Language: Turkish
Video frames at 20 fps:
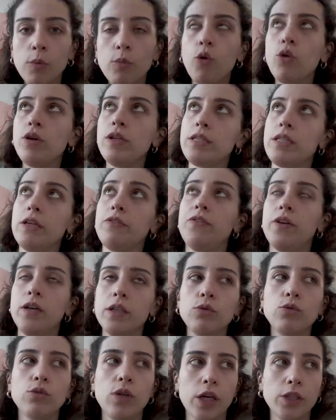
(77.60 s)
polisle
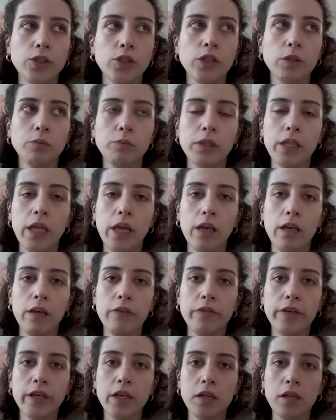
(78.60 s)
falan uğraştık bir de
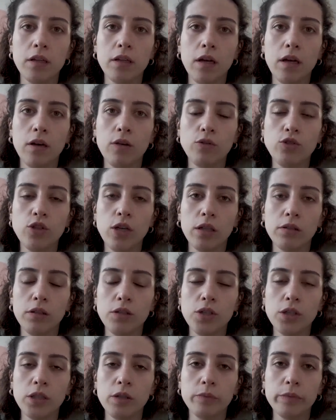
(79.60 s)
bir yana da o çanta
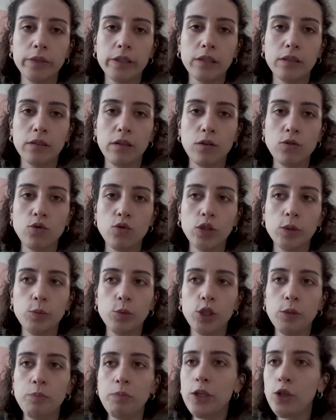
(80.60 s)
çalınmasından sonra.
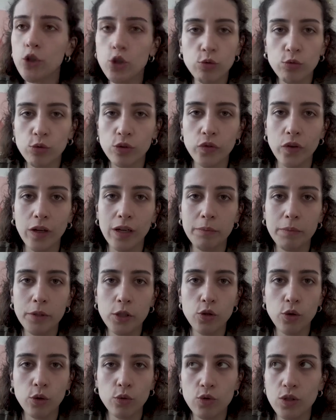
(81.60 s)
Böyle bir günümüz falan
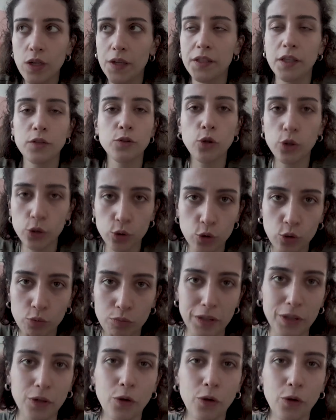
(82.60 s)
piç oldu. Zaten dört gün ben